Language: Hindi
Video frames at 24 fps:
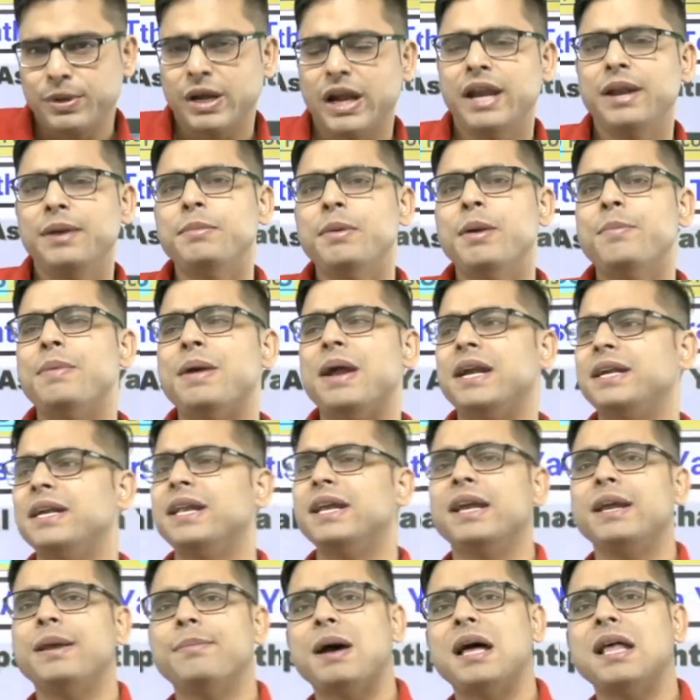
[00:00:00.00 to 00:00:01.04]
ट्रेन में
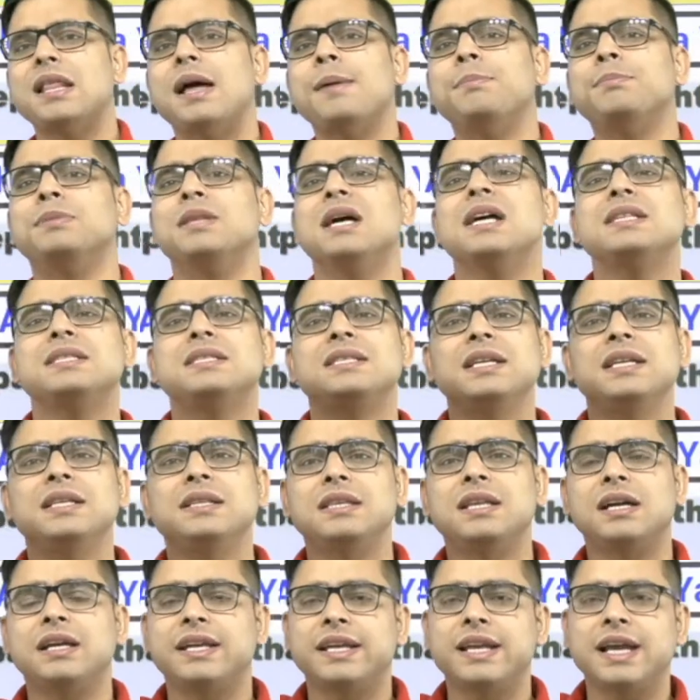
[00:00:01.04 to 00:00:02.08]
बैठने के बाद आप 10
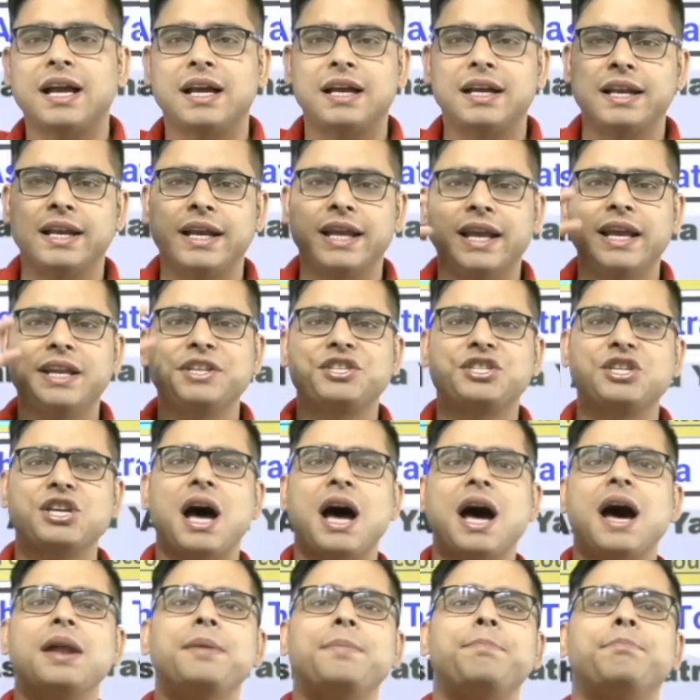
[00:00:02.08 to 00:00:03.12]
दिन तक क्या करेंगे
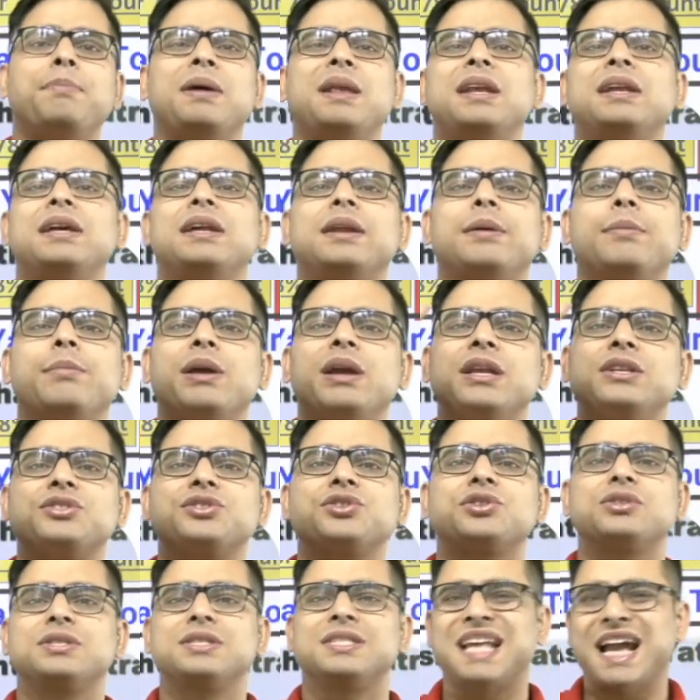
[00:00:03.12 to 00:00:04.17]
चार पिलग्रमेज
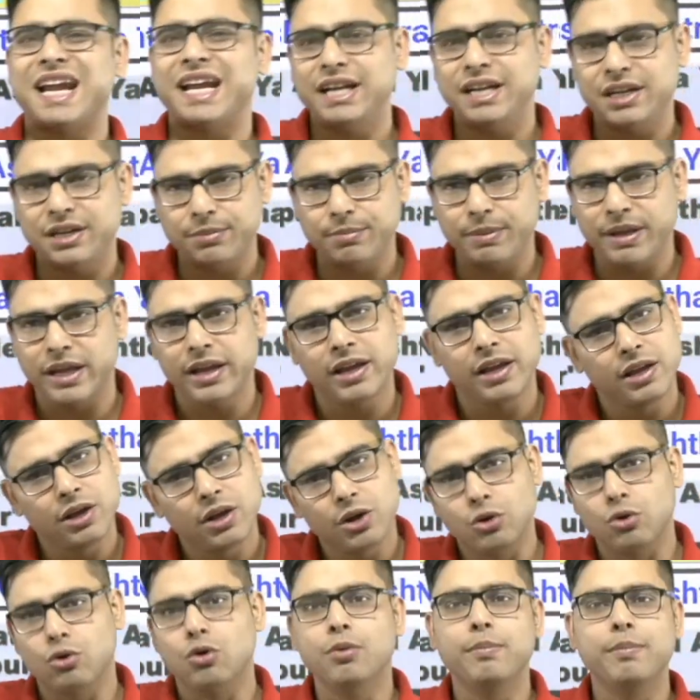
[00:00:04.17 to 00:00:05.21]
साइट में
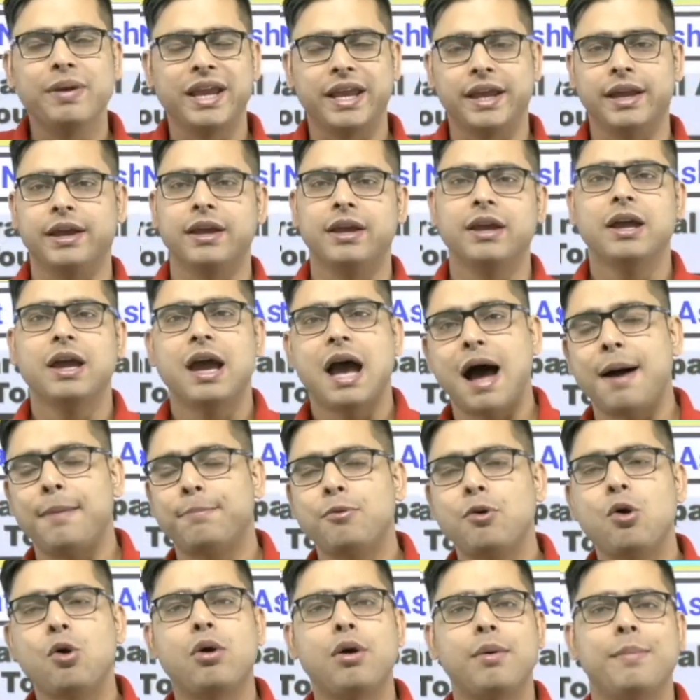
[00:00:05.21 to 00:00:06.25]
घूमेंगे
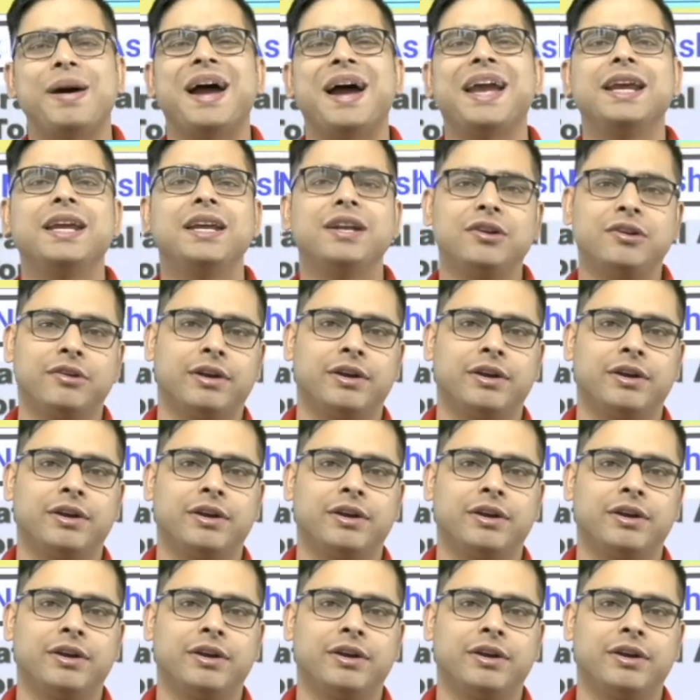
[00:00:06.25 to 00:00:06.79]
आपको घुमाएगी